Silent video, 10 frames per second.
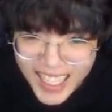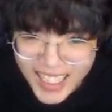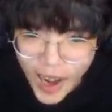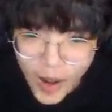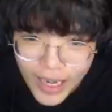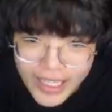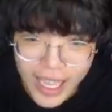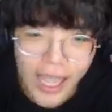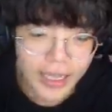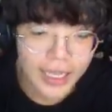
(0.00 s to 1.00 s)
rô đã
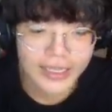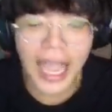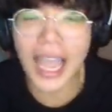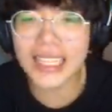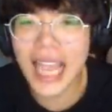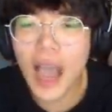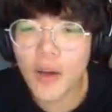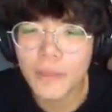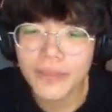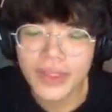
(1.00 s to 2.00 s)
chết tại
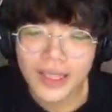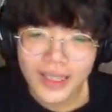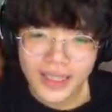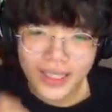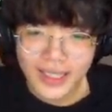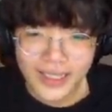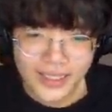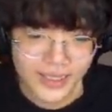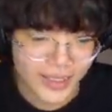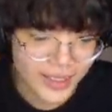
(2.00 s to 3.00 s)
sao cà mui là của
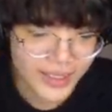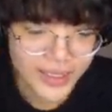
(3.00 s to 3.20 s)
cà rốt